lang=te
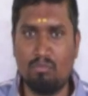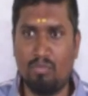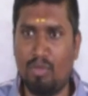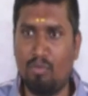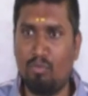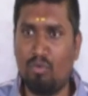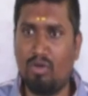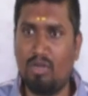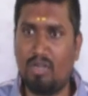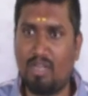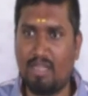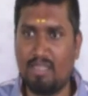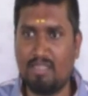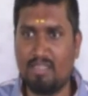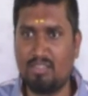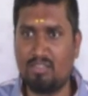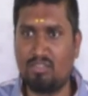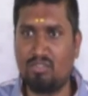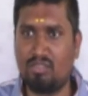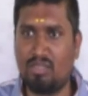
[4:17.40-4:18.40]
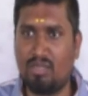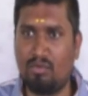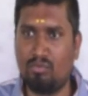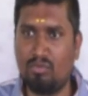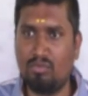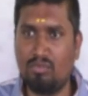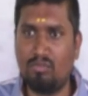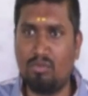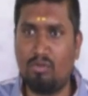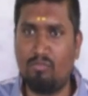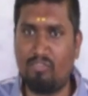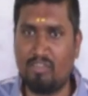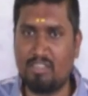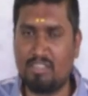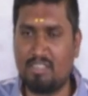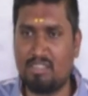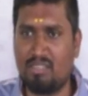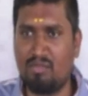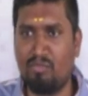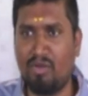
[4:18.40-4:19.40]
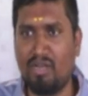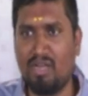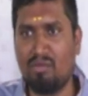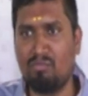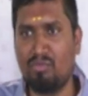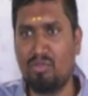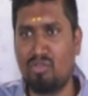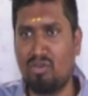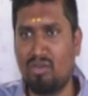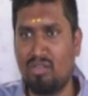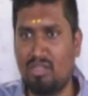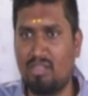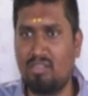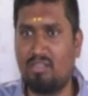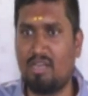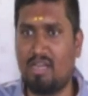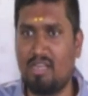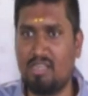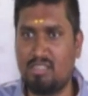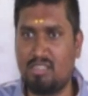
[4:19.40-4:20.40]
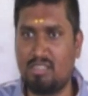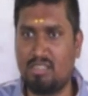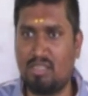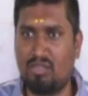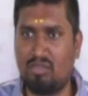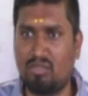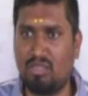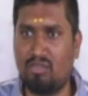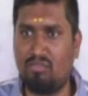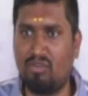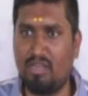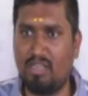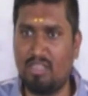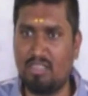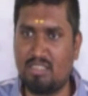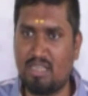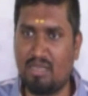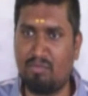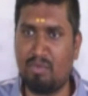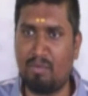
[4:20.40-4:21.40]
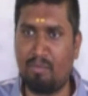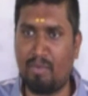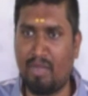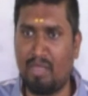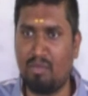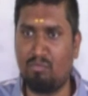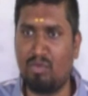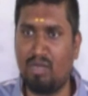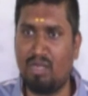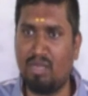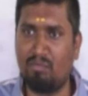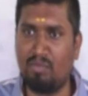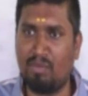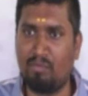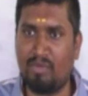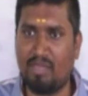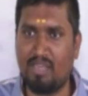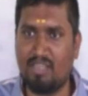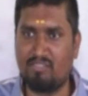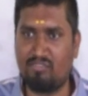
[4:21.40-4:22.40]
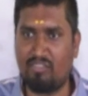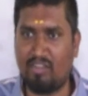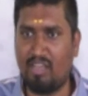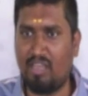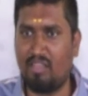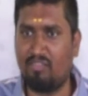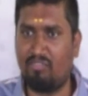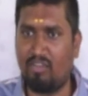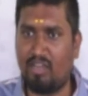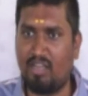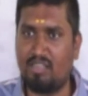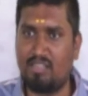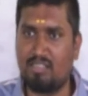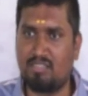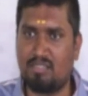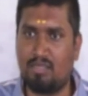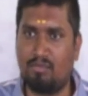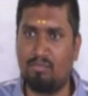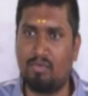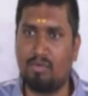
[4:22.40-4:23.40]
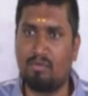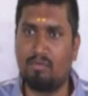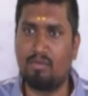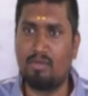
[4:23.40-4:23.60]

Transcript: మేము కూడా ట్రై చేస్తున్నాము ఫస్ట్ అయితే మీడియా మిత్రులు నన్ను కలిసిన తర్వాత వాళ్ళు ఇచ్చే అభిప్రాయం బట్టి మేము కేసు ఎఫ్ఐఆర్ చేస్తాము